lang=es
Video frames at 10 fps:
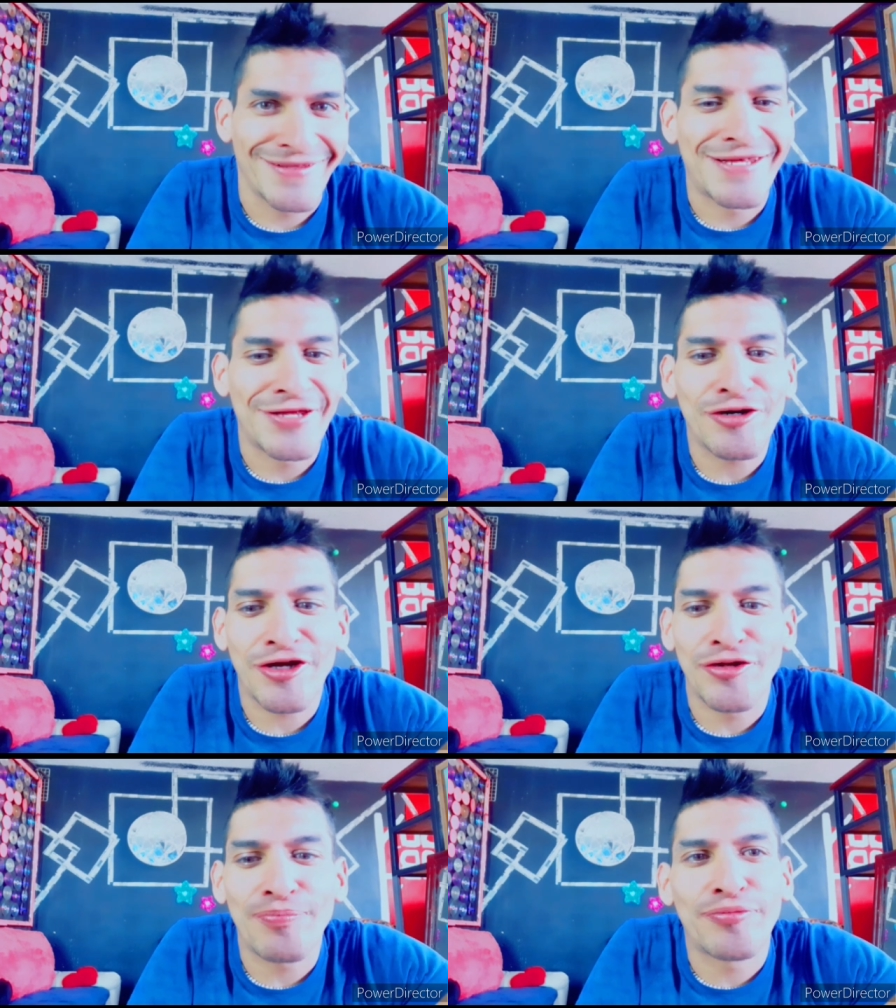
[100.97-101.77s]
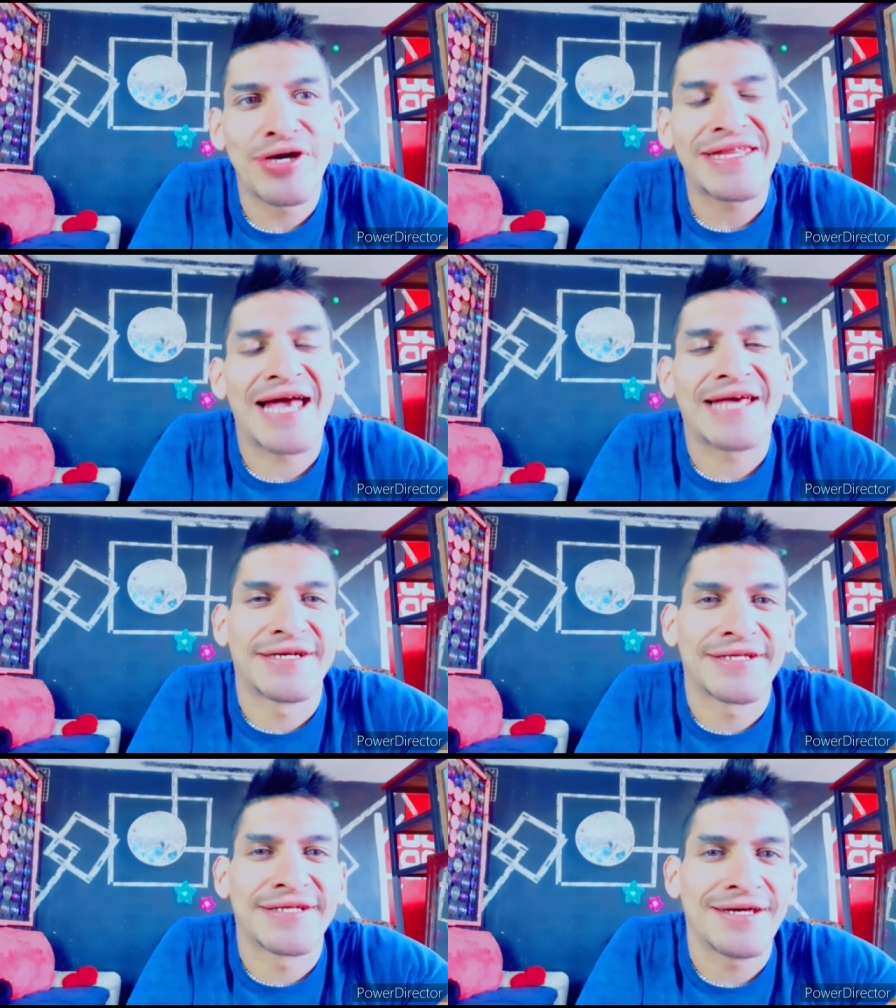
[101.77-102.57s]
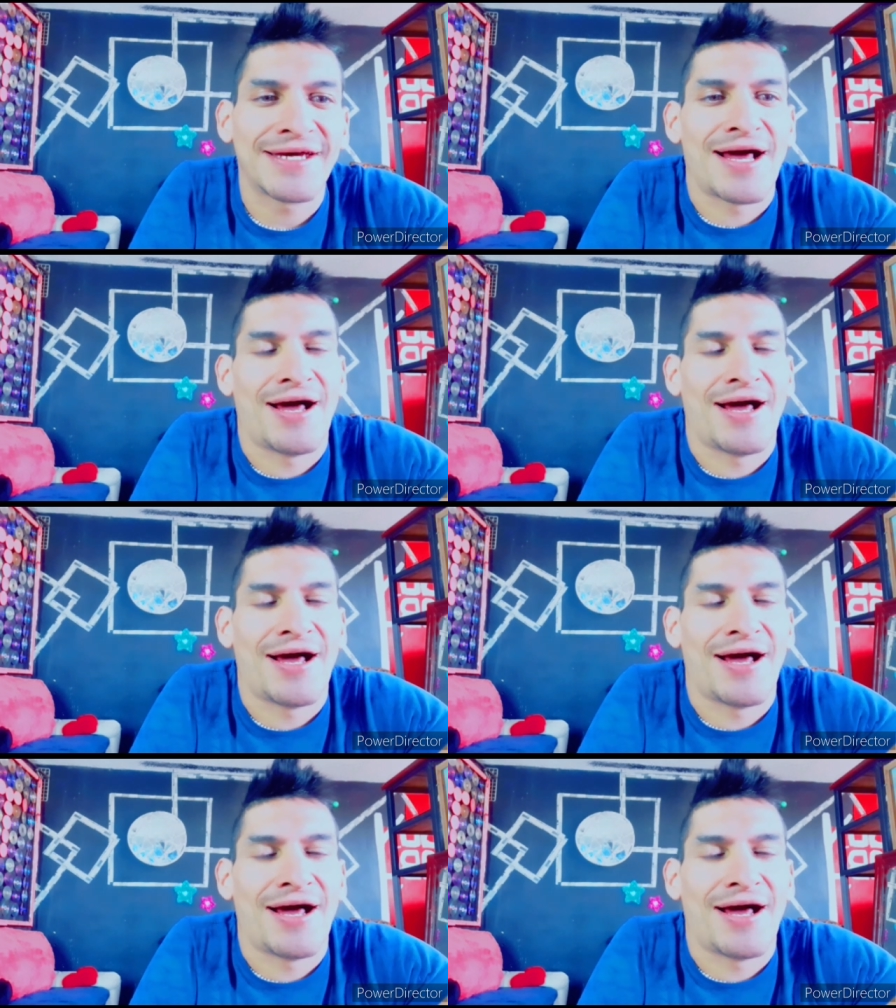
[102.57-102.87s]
diciendo que no pueden hacerse